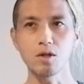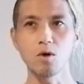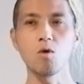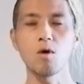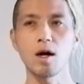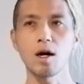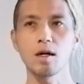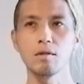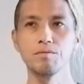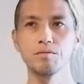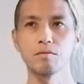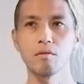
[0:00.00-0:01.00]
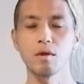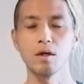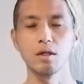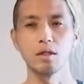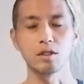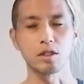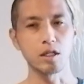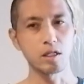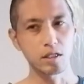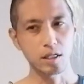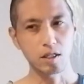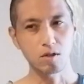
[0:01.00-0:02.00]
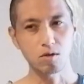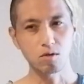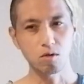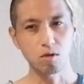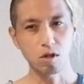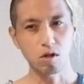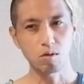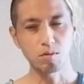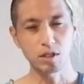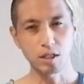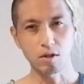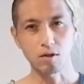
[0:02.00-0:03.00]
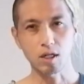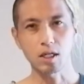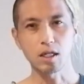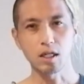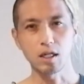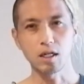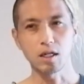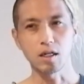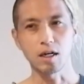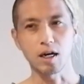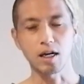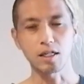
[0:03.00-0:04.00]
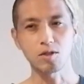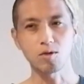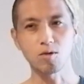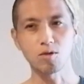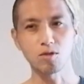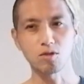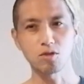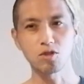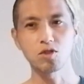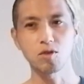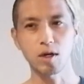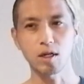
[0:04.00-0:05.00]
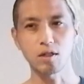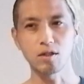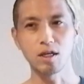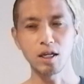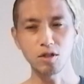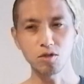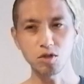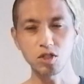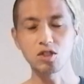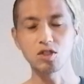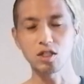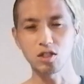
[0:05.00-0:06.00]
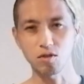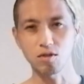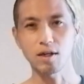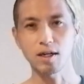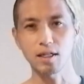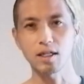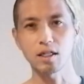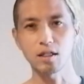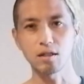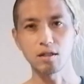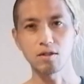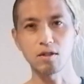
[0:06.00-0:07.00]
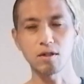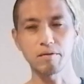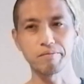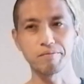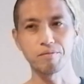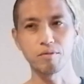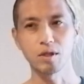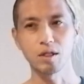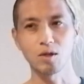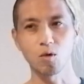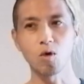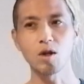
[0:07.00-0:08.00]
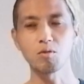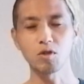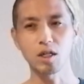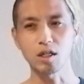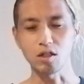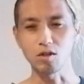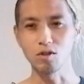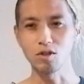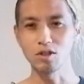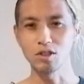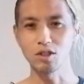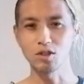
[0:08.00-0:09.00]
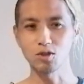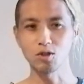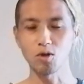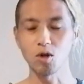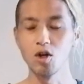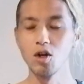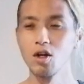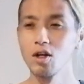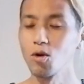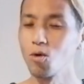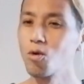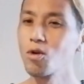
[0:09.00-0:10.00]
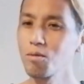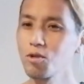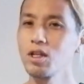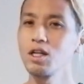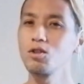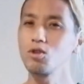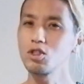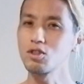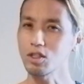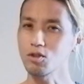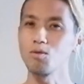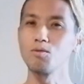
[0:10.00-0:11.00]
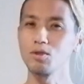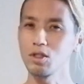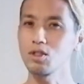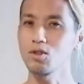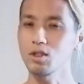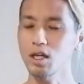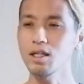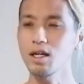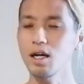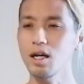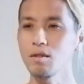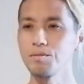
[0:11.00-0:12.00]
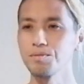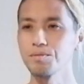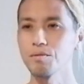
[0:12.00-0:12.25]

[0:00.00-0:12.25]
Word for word: 要は、セリさんの動画を見てる限り、あそこの土地は粘土質ですよね、かなり俺もね、そう、俺も粘土質だと思うんですよ。ただ、